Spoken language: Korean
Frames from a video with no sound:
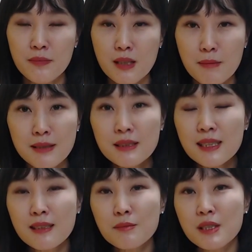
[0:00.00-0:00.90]
많은
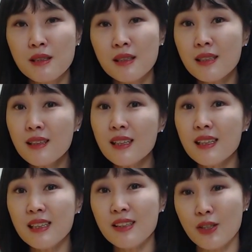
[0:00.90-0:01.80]
사람들이
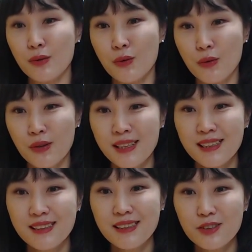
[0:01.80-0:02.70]
힐링이 되고
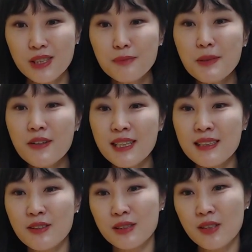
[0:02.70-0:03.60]
그리고
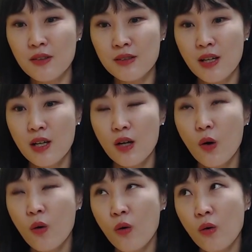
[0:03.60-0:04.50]
특별한 어떤
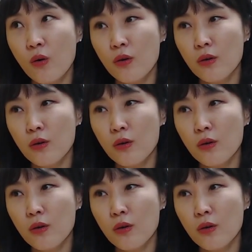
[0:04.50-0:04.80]
어,